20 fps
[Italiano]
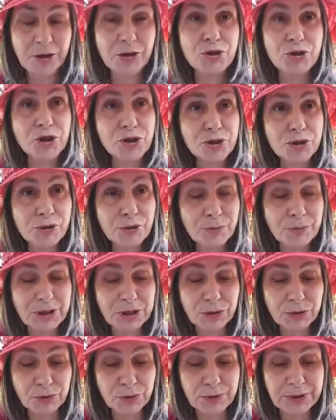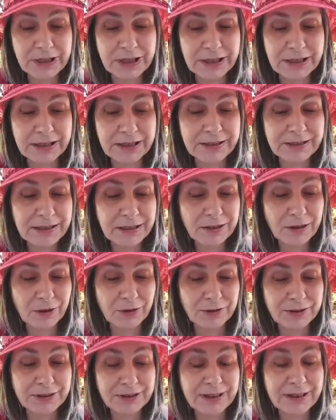Ci sono betulle che di
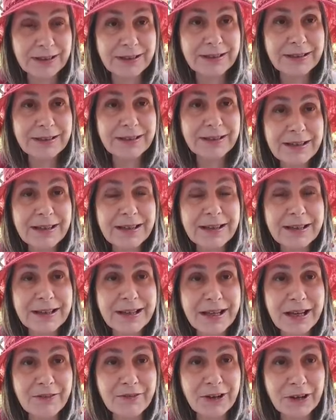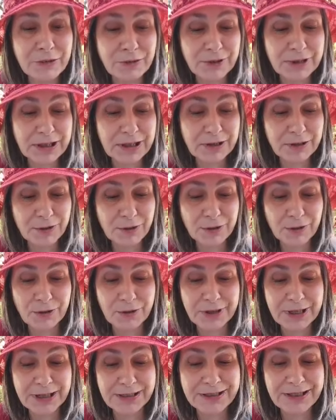notte levano le loro
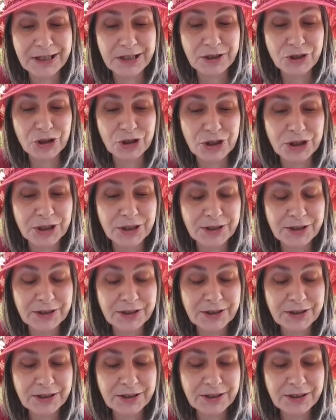radici